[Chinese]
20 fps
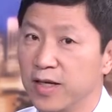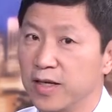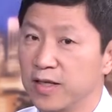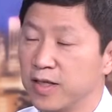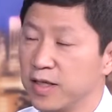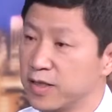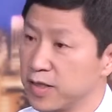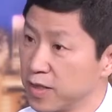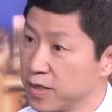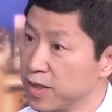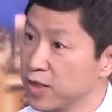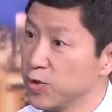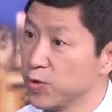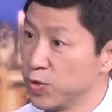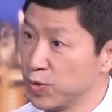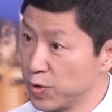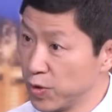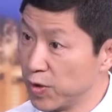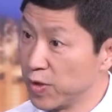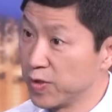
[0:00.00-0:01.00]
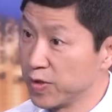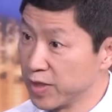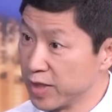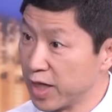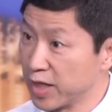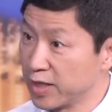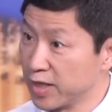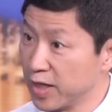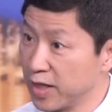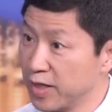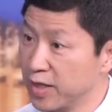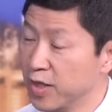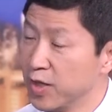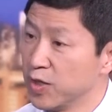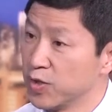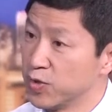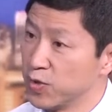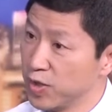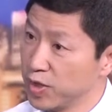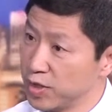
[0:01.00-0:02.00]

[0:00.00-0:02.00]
那整体需求量的下降，所